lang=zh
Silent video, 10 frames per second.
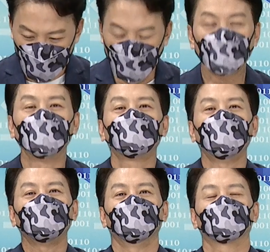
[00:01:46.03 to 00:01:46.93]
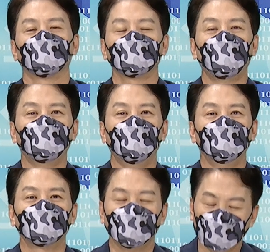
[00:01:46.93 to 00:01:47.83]
全国亲爱的投资朋友
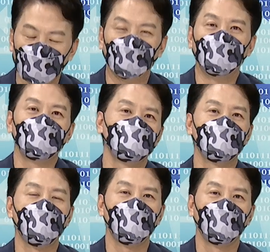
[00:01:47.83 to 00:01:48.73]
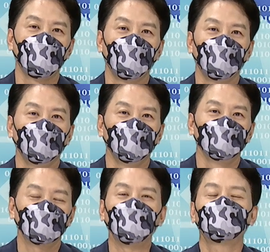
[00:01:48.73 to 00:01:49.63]
们，大家好！
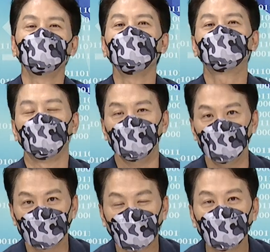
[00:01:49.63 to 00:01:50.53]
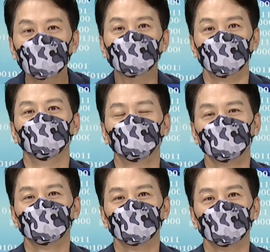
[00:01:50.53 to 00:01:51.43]
在今天节目一开始，
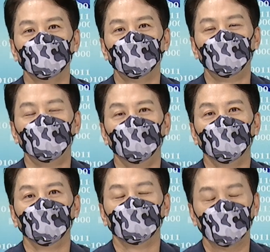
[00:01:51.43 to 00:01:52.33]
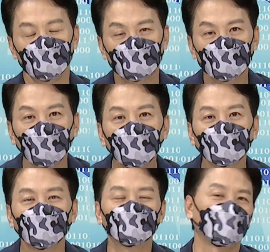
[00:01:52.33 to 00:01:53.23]
请所
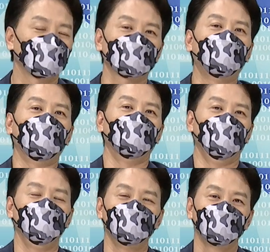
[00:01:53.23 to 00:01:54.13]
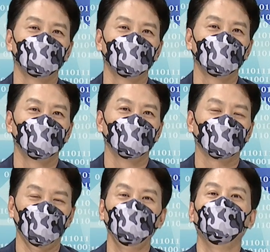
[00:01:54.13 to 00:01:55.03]
有的投资朋友们
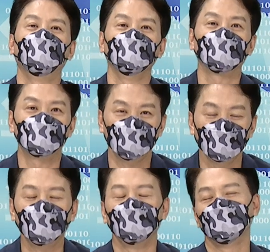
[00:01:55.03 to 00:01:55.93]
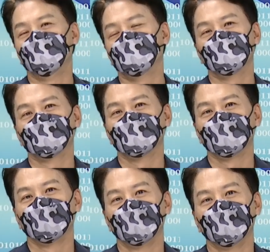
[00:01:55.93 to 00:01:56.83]
给立豪一个机会。
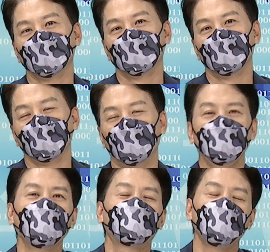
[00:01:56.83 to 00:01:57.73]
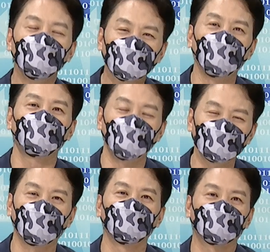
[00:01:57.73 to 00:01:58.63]
我要非常
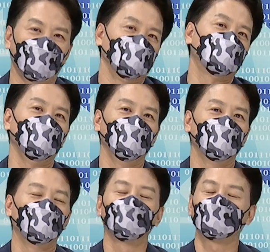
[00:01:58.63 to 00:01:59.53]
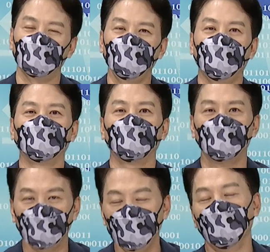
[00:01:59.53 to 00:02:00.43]
非常感谢我陈立豪的
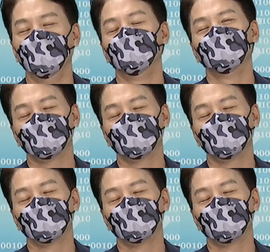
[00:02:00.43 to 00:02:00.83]
会员。